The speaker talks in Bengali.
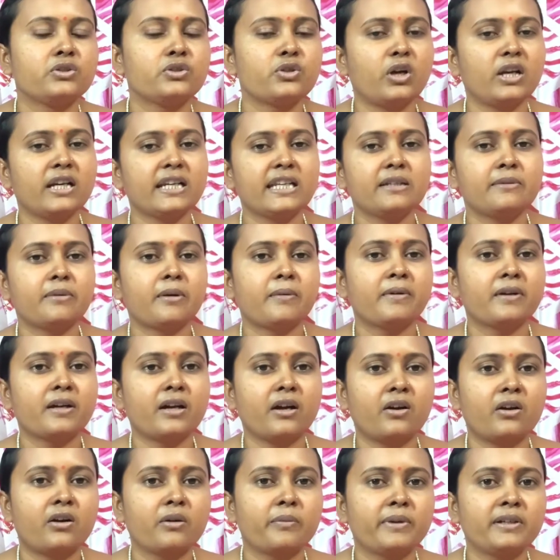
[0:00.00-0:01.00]
জল কিভাবে
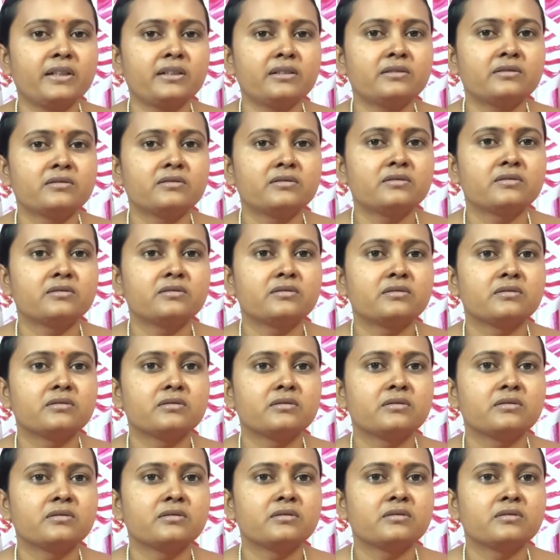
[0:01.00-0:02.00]
খাওয়াবেন
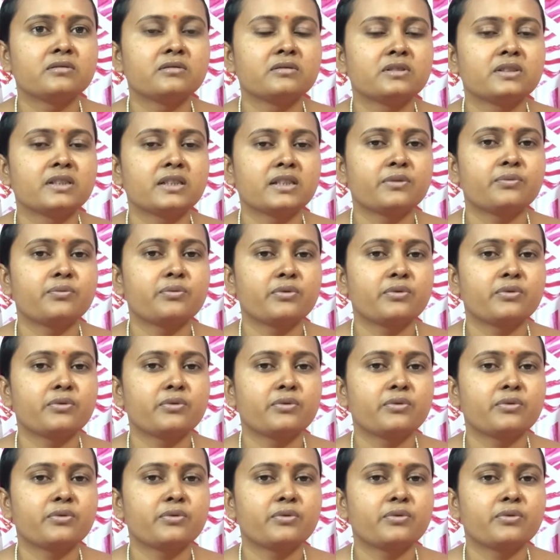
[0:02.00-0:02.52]
সেটা